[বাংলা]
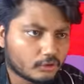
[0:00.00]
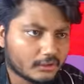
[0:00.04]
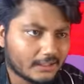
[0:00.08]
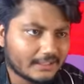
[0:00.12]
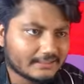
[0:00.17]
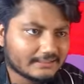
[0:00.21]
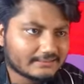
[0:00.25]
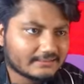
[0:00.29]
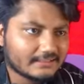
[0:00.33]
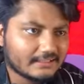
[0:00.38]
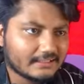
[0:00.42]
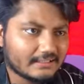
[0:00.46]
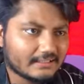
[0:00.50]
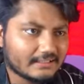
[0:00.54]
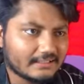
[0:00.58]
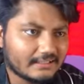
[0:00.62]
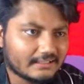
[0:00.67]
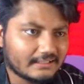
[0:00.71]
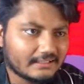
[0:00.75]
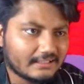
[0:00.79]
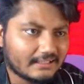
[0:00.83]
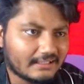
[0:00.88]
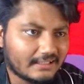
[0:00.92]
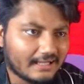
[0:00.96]
গাইজ
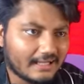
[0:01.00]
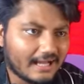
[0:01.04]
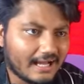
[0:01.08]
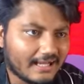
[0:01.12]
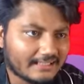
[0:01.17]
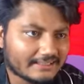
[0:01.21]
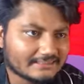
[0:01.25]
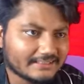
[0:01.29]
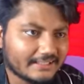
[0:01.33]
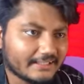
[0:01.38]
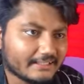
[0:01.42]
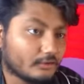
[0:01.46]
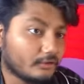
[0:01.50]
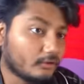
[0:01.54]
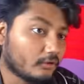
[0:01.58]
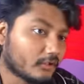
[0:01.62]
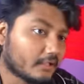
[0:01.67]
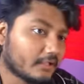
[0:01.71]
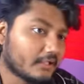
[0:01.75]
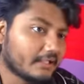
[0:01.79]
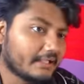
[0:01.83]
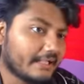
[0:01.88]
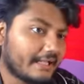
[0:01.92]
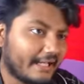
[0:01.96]
আর যাই হোক
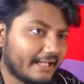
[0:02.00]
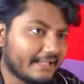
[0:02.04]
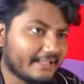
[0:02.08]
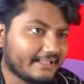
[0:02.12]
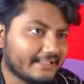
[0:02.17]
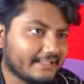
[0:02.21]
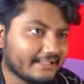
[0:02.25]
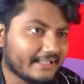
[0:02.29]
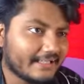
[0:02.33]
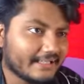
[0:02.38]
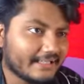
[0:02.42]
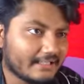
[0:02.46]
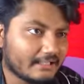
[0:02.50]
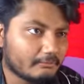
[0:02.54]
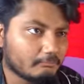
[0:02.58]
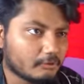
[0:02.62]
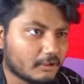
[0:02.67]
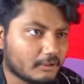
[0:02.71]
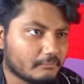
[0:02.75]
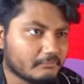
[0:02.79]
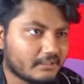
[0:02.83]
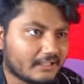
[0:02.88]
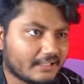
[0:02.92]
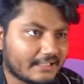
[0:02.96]
এই
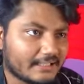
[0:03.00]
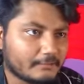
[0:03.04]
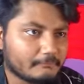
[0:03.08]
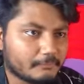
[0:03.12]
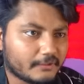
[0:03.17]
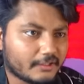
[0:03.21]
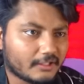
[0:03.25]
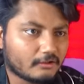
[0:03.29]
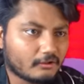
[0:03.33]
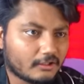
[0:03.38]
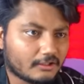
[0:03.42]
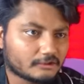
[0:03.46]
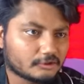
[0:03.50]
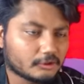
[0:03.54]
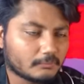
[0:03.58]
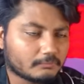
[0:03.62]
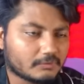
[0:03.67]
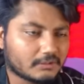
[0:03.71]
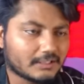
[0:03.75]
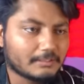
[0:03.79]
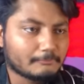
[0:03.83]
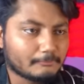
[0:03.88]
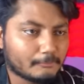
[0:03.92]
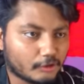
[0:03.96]
এডাব্লিউএম নিয়ে গেম প্লে করার সব
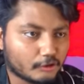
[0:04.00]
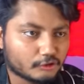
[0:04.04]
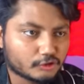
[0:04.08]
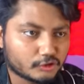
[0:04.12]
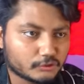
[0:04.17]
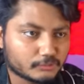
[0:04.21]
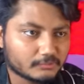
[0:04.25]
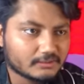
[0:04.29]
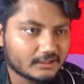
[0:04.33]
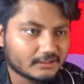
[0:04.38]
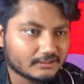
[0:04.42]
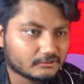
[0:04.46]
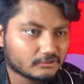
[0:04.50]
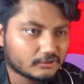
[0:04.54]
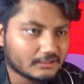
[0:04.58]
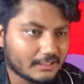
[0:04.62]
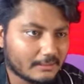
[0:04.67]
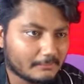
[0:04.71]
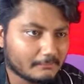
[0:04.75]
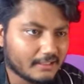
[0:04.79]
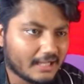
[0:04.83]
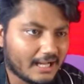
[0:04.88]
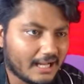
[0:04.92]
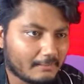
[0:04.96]
থেকে বড় সুবিধা যদি
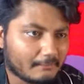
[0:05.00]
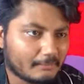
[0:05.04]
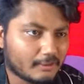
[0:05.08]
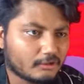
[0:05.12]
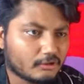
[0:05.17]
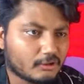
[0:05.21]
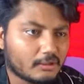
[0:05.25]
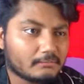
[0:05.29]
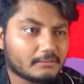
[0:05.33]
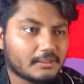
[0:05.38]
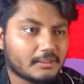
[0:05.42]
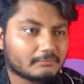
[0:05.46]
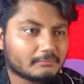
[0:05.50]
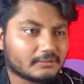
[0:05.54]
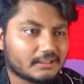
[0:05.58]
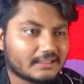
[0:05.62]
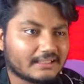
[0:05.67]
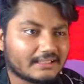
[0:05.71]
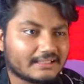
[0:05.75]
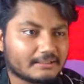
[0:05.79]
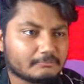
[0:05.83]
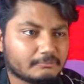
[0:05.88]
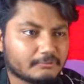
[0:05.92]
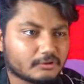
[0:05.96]
আমি আবারও আমি
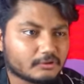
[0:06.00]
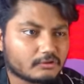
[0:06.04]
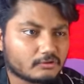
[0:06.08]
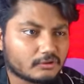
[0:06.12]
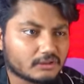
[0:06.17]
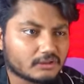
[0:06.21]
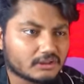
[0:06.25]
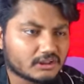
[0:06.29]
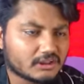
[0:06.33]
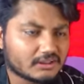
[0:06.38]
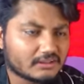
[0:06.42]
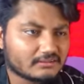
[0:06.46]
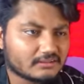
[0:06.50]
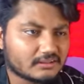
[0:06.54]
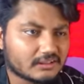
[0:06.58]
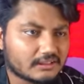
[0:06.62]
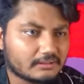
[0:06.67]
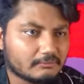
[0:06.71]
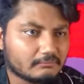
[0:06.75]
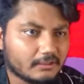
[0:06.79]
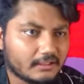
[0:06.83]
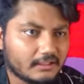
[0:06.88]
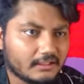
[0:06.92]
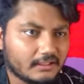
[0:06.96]
আপনাকে রিপিট করি সেটা হচ্ছে
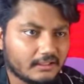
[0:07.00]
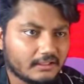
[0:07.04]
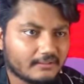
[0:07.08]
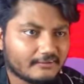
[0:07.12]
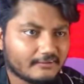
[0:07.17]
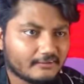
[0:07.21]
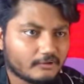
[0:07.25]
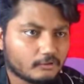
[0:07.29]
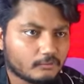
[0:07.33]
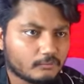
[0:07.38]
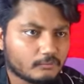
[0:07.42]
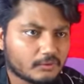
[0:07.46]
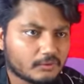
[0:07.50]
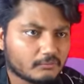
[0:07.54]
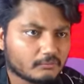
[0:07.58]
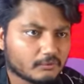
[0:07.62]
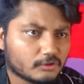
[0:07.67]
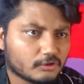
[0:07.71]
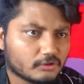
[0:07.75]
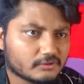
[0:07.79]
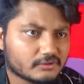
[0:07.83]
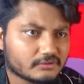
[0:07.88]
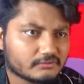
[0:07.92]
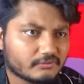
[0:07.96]
কি ভাই করে
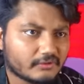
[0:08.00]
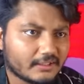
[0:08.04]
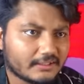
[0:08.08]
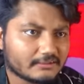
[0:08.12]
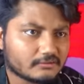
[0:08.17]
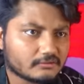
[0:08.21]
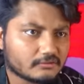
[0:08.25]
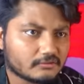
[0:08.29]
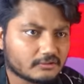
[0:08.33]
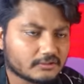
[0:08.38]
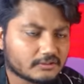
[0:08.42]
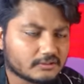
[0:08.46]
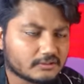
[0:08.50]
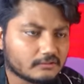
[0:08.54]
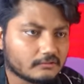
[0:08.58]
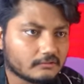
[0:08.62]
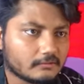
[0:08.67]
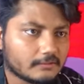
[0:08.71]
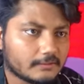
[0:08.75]
মনে হচ্ছে ফাইট চলতেছিল